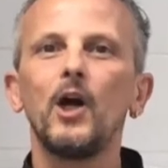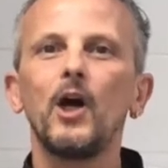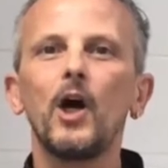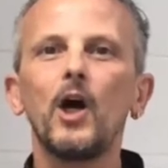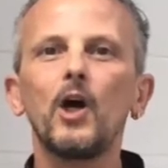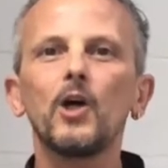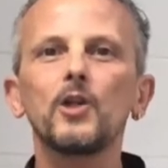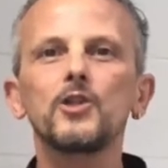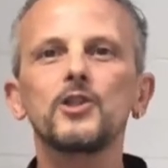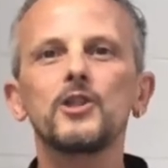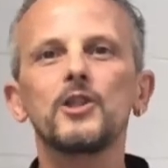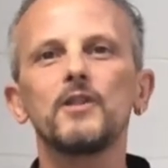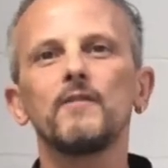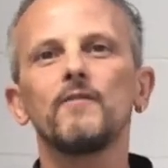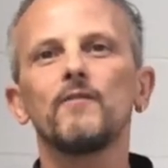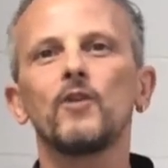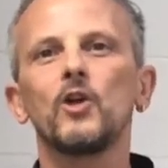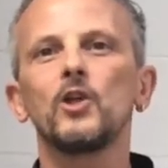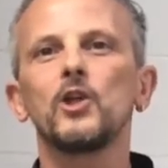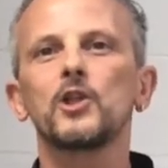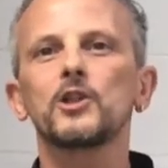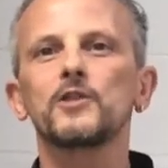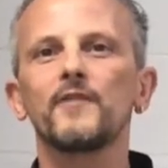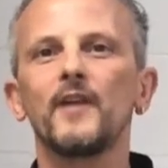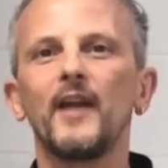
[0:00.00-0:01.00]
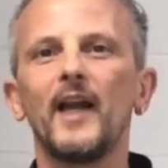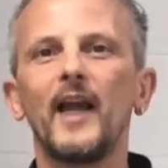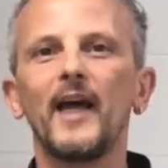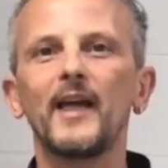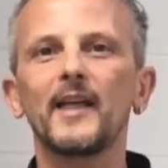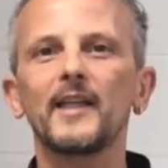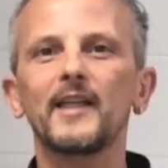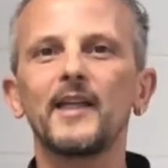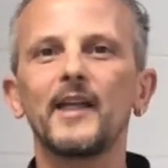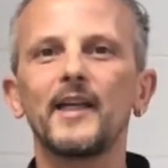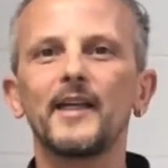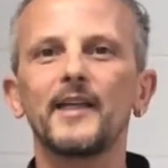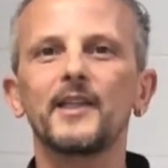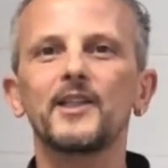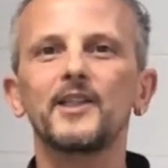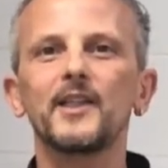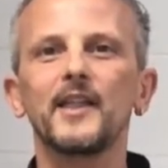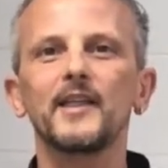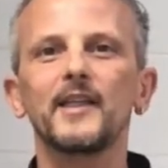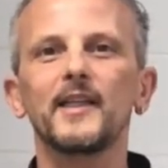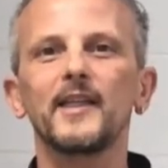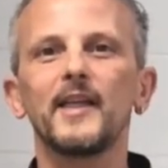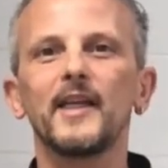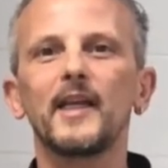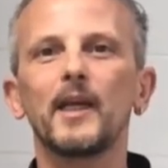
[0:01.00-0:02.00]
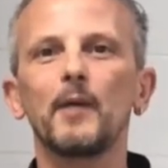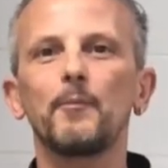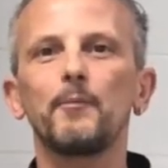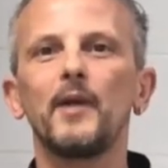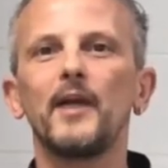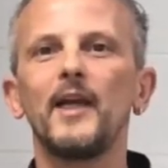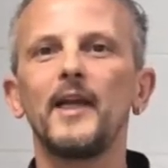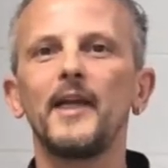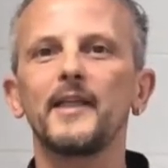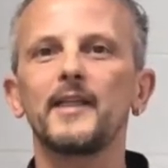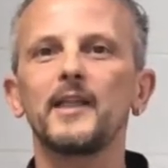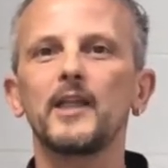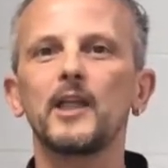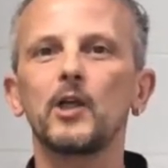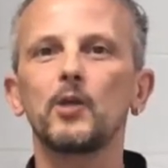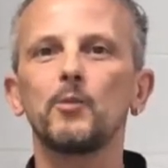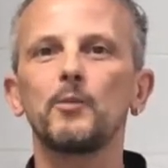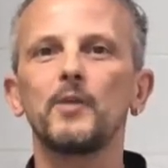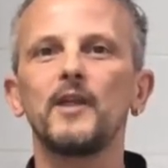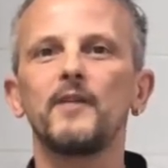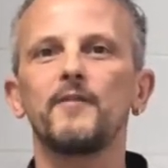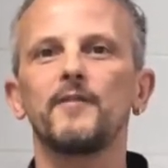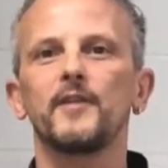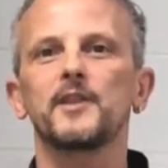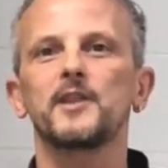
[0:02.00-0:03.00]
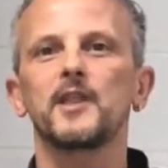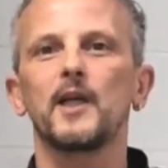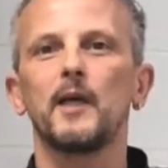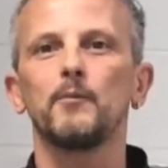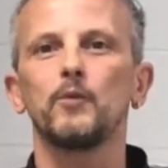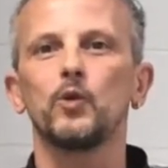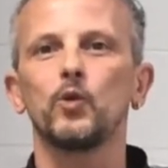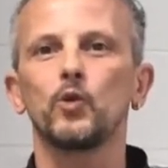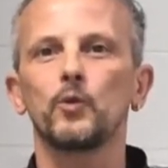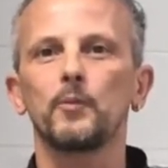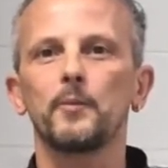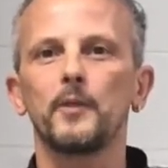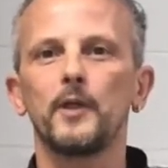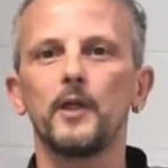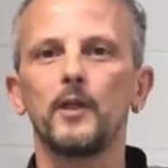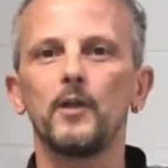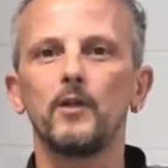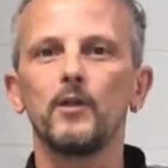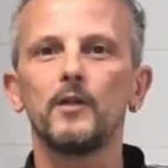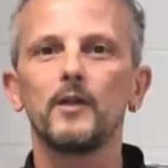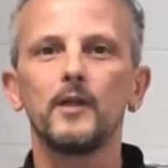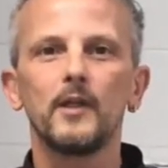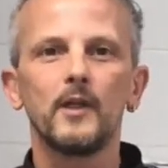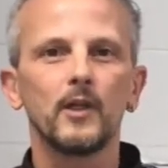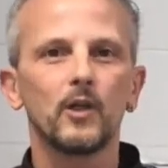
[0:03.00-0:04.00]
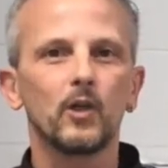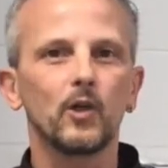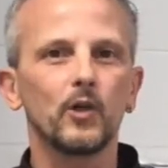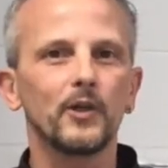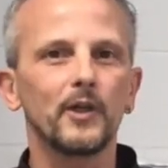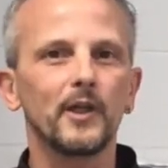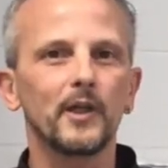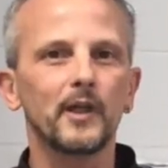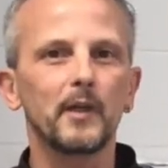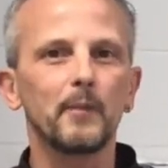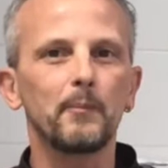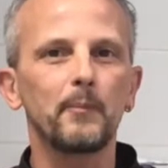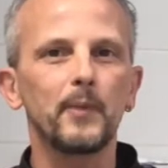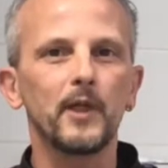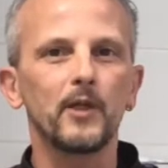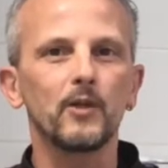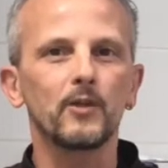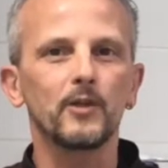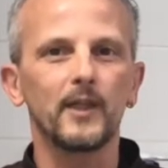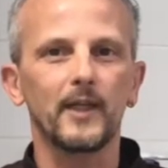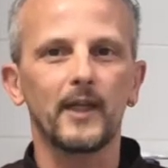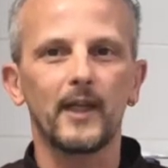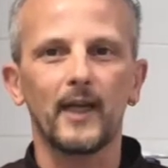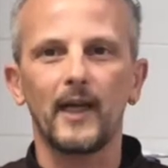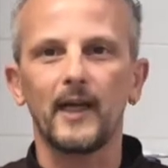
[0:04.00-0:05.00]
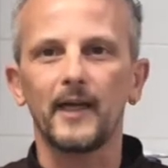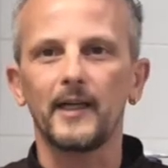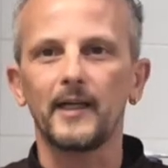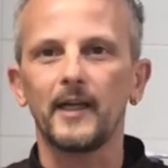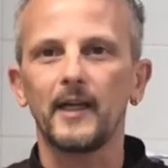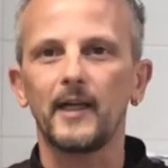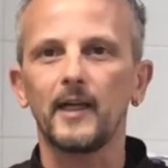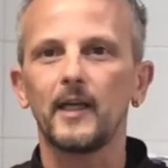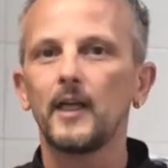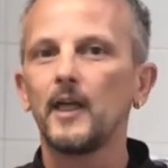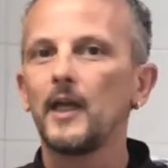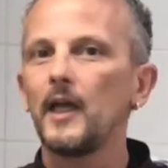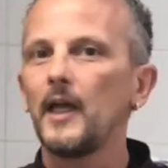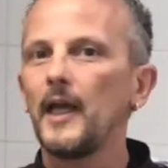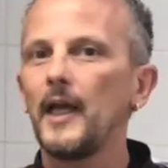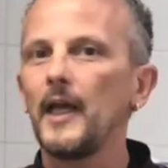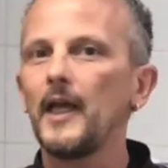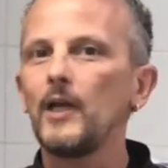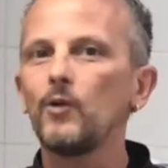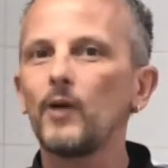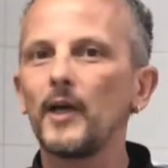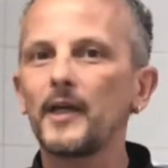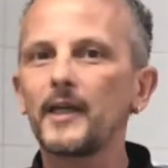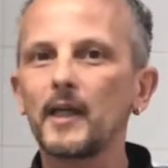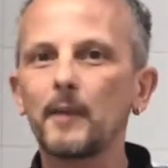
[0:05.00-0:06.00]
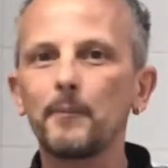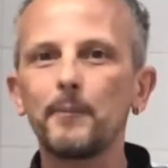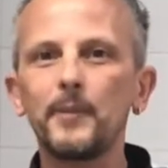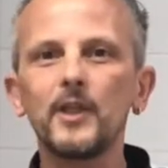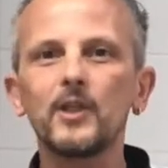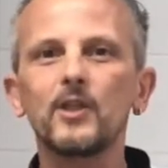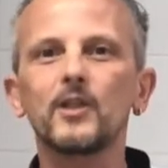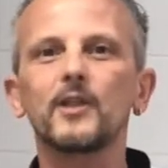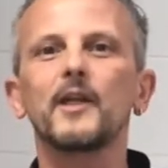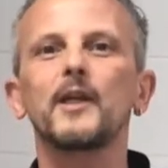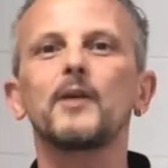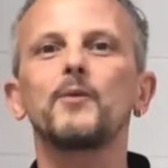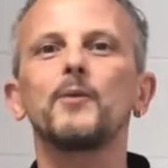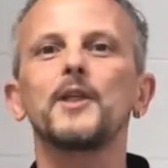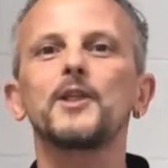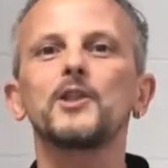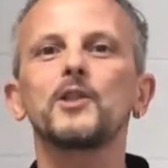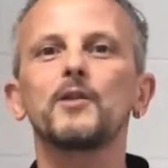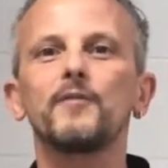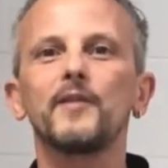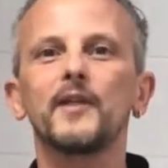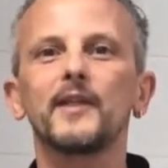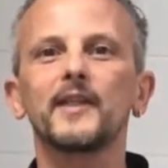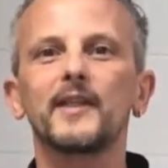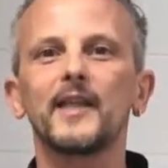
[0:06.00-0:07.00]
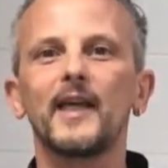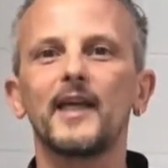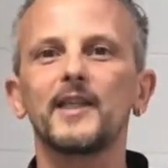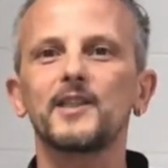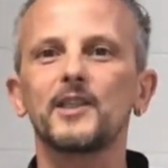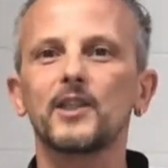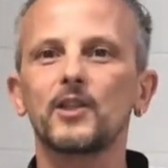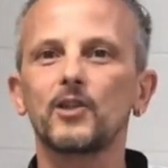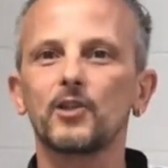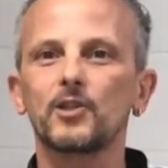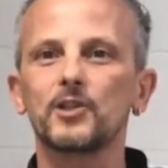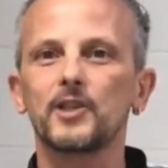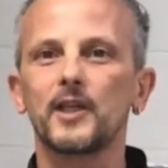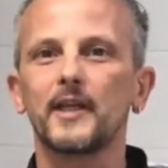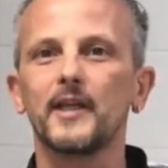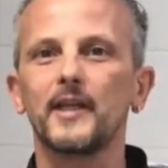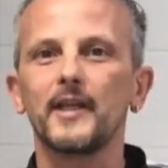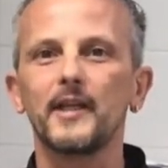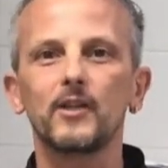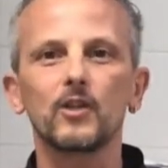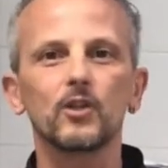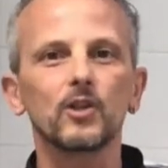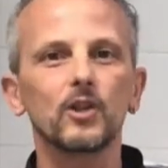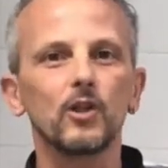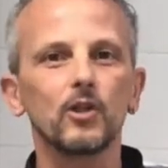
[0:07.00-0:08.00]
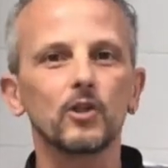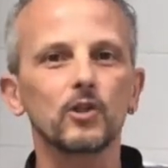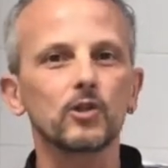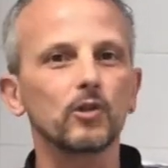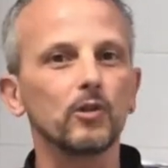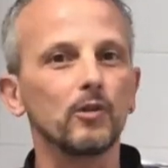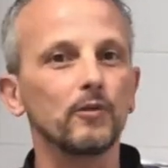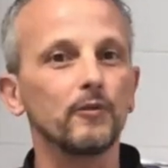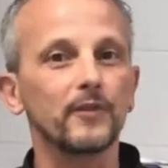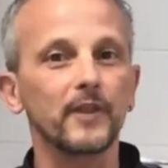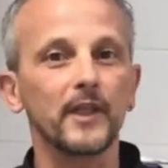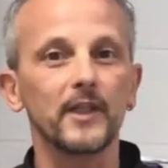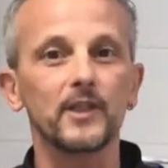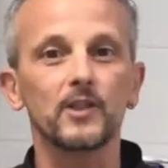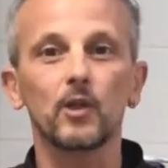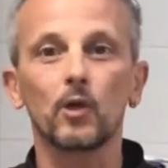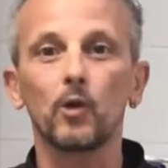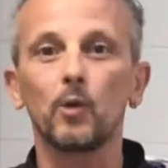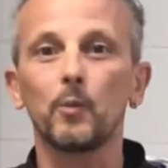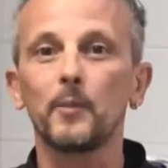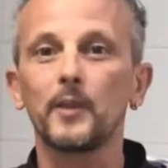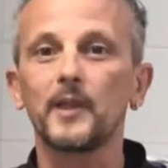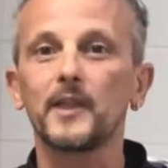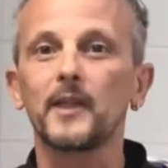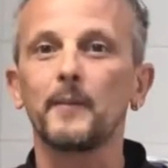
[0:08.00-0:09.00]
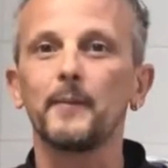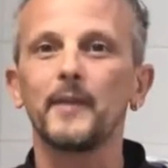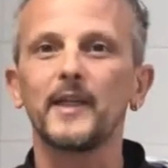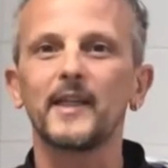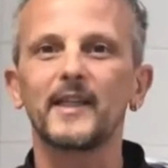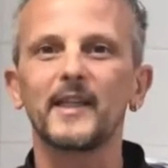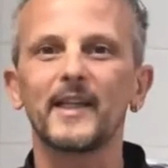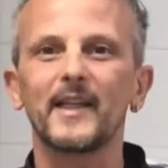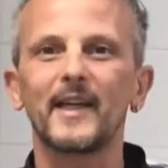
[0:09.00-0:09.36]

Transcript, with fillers: Oggi voglio svelarti la ricetta dei cappelletti come li facciamo a Urbino, con il ripieno di carne. E lo hai capito che questo fantastico segreto te lo sto offrendo completamente